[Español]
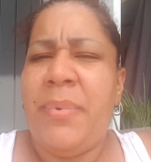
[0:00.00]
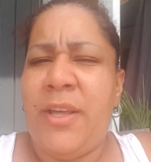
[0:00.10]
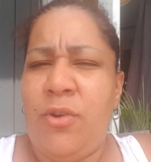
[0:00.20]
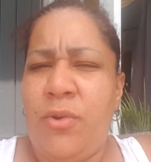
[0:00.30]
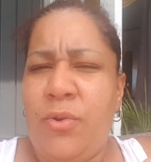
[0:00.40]

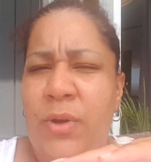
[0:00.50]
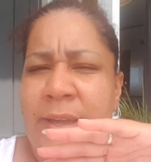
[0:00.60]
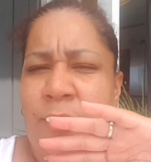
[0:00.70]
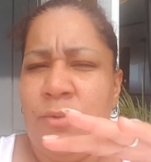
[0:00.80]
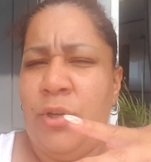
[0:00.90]
pero
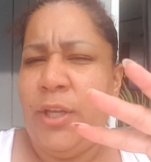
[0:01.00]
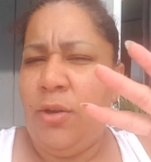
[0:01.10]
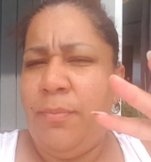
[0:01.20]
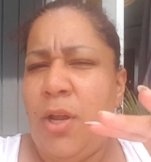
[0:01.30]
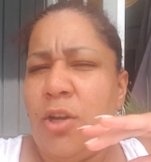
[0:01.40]
en uno de
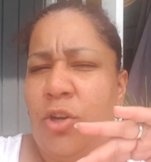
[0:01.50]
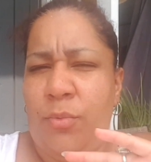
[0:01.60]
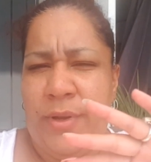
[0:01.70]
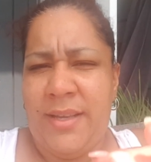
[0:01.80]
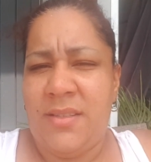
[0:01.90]
los blogs lo
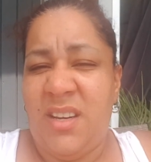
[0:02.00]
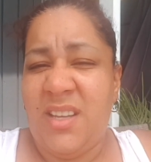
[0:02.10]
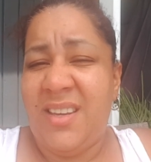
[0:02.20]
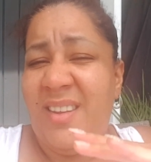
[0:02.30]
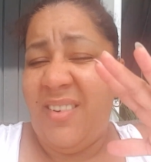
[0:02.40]
voy a hacer.
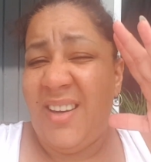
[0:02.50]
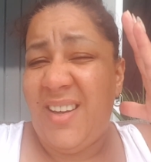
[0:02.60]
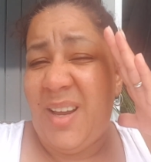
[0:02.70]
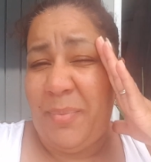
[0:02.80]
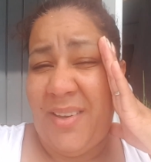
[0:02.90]
Es que de verdad
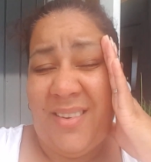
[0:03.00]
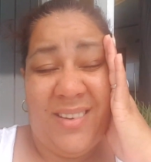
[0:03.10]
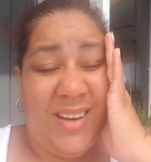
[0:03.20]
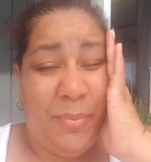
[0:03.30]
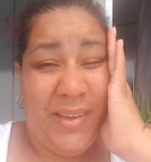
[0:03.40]
que la,
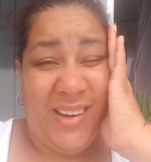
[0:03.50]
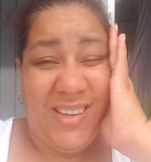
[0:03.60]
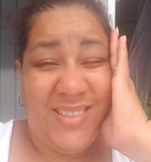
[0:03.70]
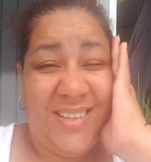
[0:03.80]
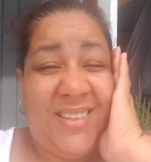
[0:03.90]
la
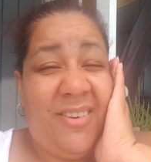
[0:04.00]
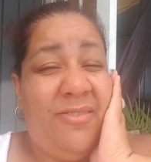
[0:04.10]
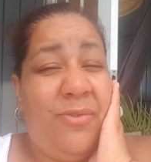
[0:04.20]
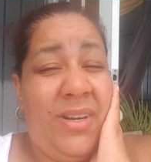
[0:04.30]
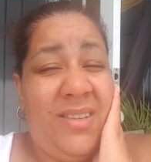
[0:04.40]
pereza es tan
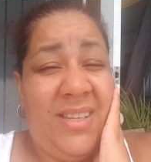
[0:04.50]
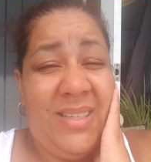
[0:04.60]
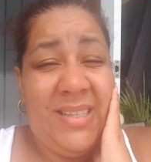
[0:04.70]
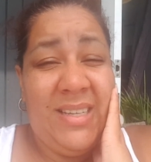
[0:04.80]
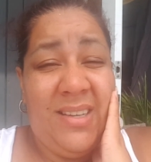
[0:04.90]

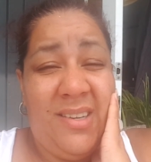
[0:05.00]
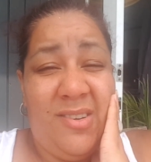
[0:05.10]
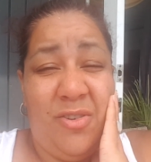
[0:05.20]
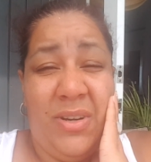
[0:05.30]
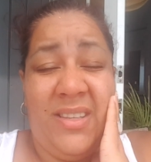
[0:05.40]
fuerte.
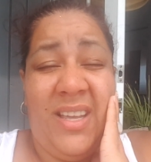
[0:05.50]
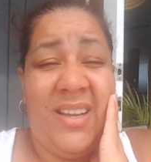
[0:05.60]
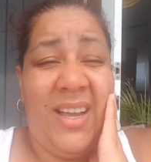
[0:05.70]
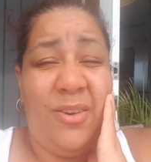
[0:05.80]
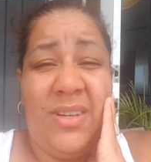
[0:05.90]
Con estas
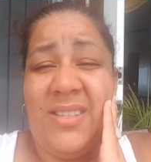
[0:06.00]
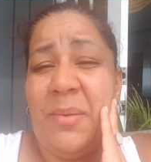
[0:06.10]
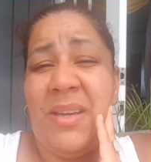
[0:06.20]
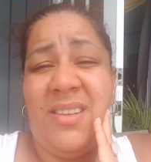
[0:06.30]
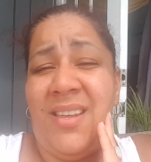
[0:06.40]
calores
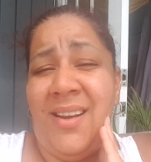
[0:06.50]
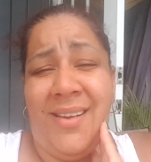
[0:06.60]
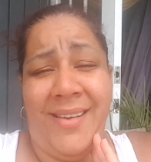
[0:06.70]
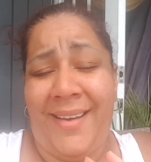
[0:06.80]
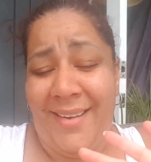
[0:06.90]
se me quitan
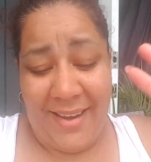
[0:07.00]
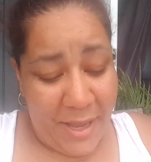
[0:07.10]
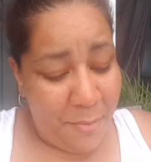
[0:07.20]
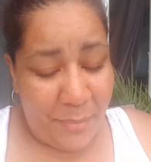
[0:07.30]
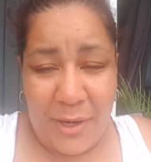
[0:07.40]
las ganas,
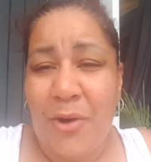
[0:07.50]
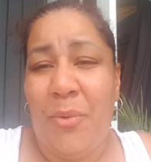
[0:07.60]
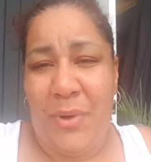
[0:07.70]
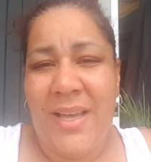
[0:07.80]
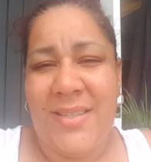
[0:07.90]
pero
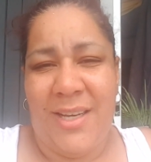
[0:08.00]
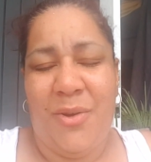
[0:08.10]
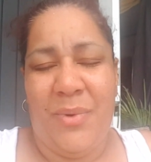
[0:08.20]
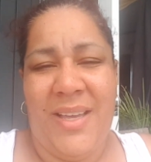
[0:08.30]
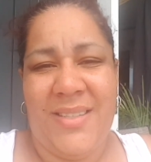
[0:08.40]
lo voy a hacer,
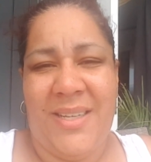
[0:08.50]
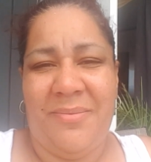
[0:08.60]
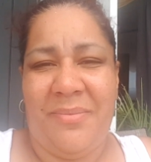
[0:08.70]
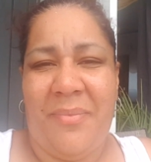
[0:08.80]
lo voy a hacer.